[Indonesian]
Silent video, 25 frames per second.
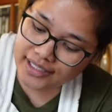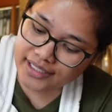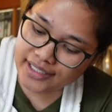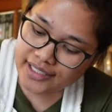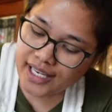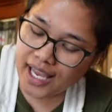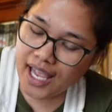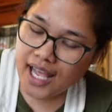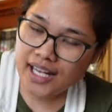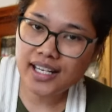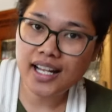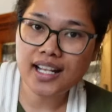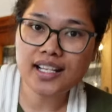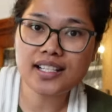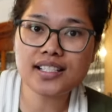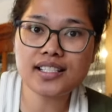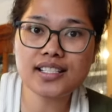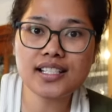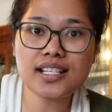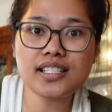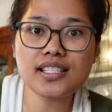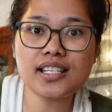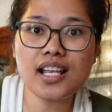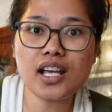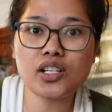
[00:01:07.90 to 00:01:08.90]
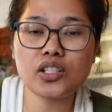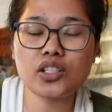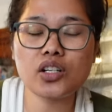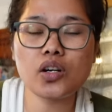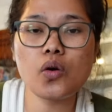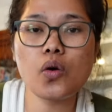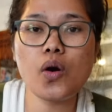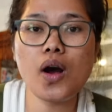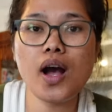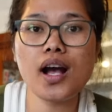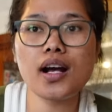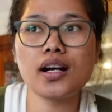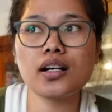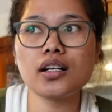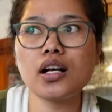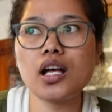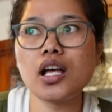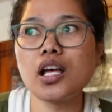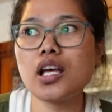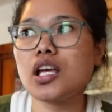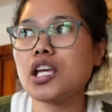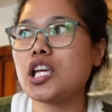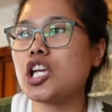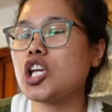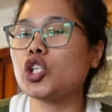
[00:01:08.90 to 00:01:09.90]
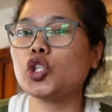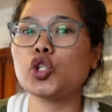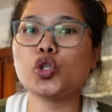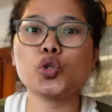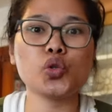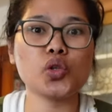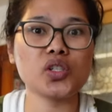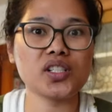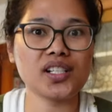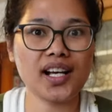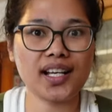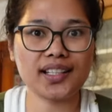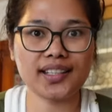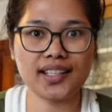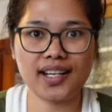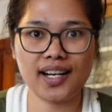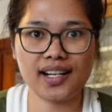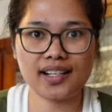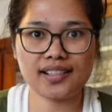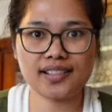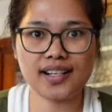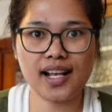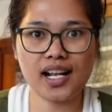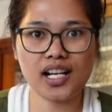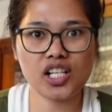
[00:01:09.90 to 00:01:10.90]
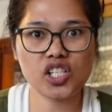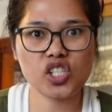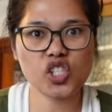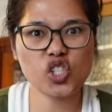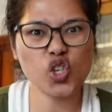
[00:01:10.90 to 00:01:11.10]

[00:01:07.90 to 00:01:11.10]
hanya nasinya doang, itu sudah sangat enak sekali.